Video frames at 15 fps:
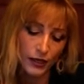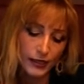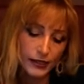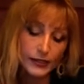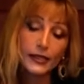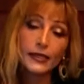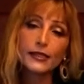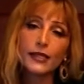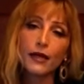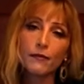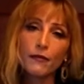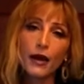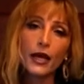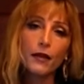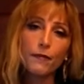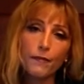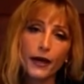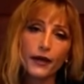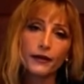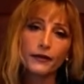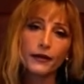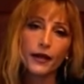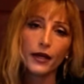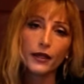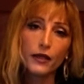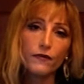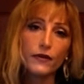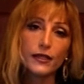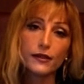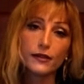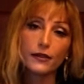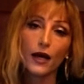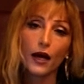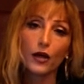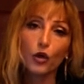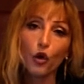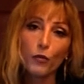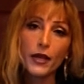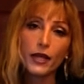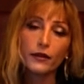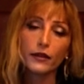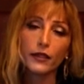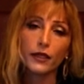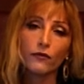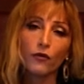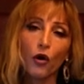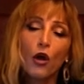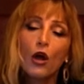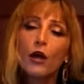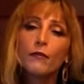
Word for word: senza mai perdere di vista l'obiettivo.